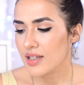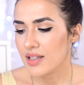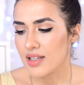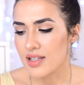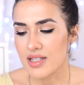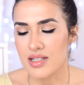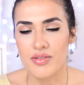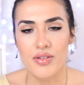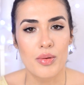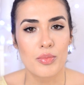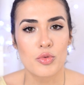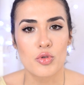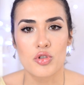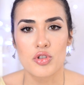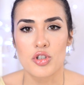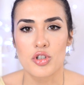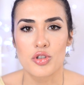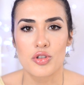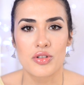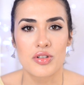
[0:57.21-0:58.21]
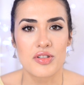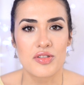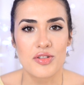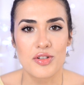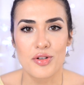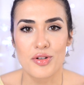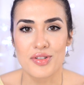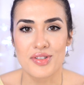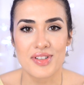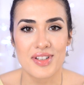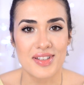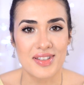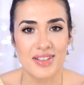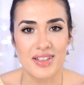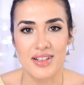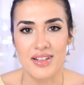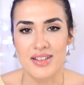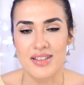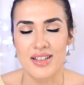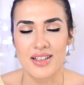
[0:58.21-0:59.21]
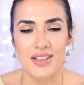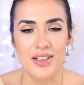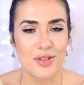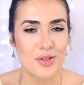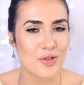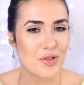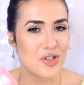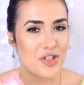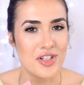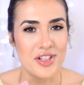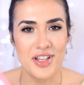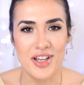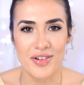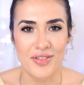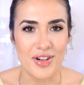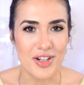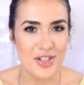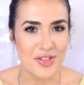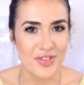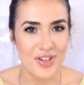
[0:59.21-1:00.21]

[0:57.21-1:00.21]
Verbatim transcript: Если вам нужно что-то серьезное скрыть, это тоже не ваш